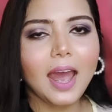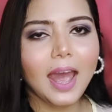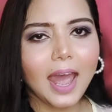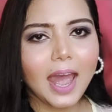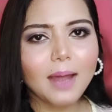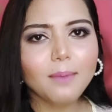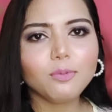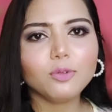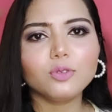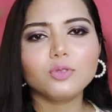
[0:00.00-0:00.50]

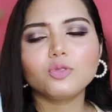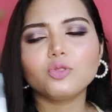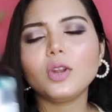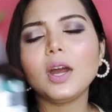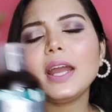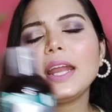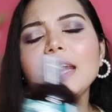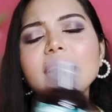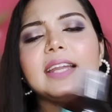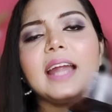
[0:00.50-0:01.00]
হ্যাঁ বন্ধুরা
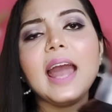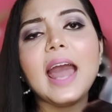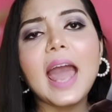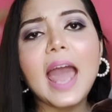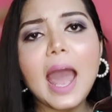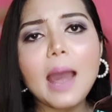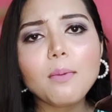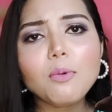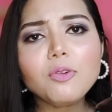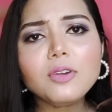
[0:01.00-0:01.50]
এটা
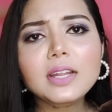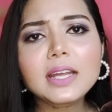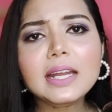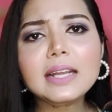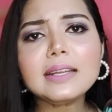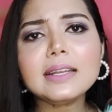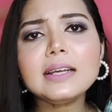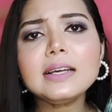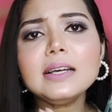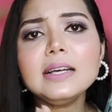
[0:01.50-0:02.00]
এমনই
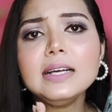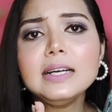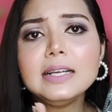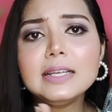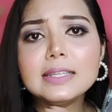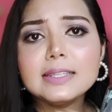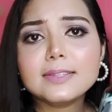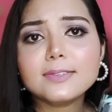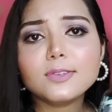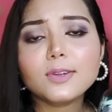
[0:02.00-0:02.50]
একটা
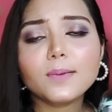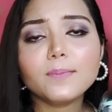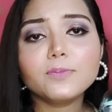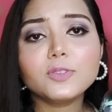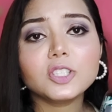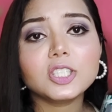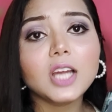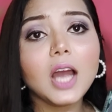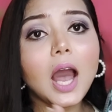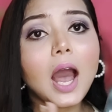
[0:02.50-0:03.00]
সিরাপ
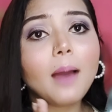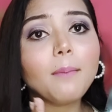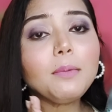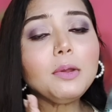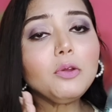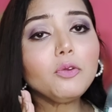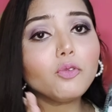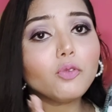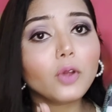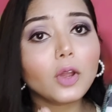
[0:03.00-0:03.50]
যেটা আমি
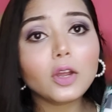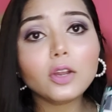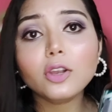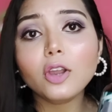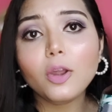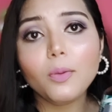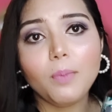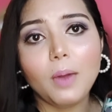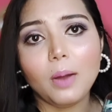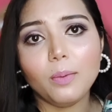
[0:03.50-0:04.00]

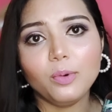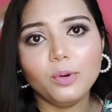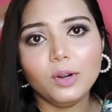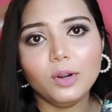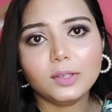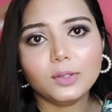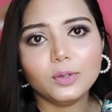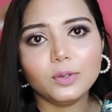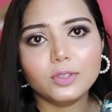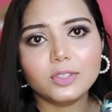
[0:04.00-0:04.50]
রেগুলার ব্যবহার
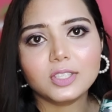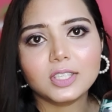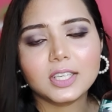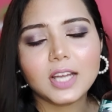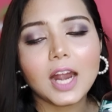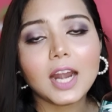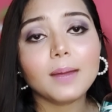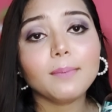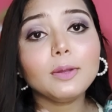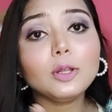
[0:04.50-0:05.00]
করছি
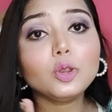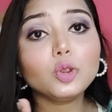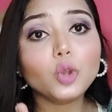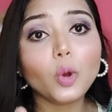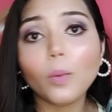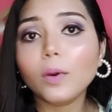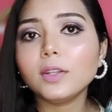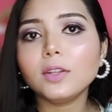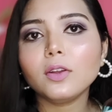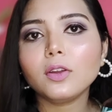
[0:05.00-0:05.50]
আর আমি
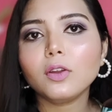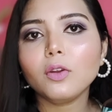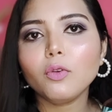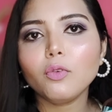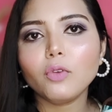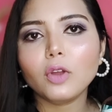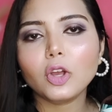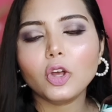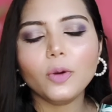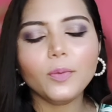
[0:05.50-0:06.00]
তোমাদেরকেও
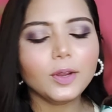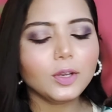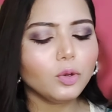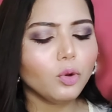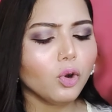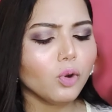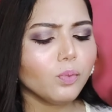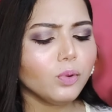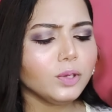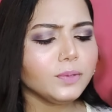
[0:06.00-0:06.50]
রেকমেন্ড
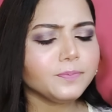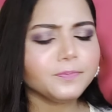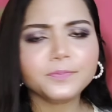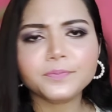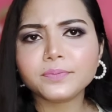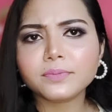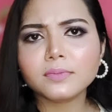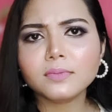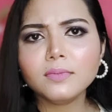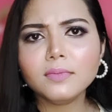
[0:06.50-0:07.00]
করবো
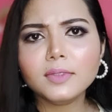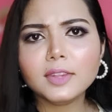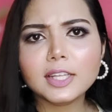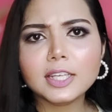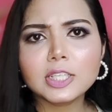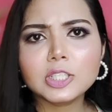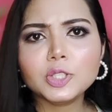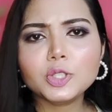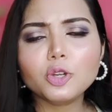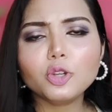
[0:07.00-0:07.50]

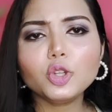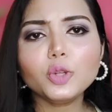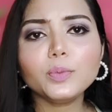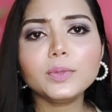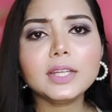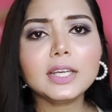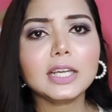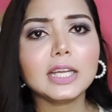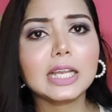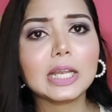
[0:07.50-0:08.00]
চলো
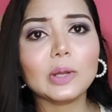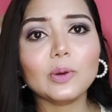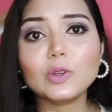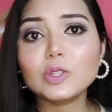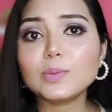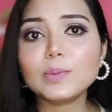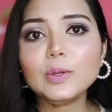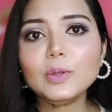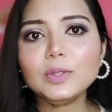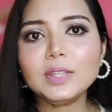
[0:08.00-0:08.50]
তোমাদের ক্লোজ
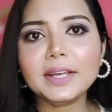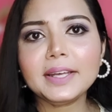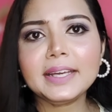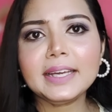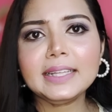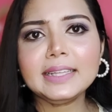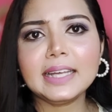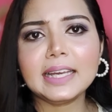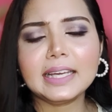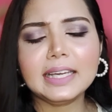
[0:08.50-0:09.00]
ভিউতে
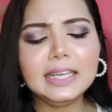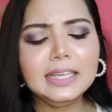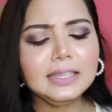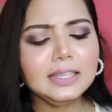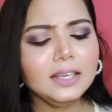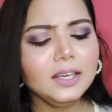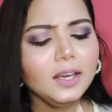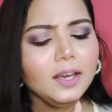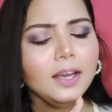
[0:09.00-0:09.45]
গিয়ে দেখিয়ে দিই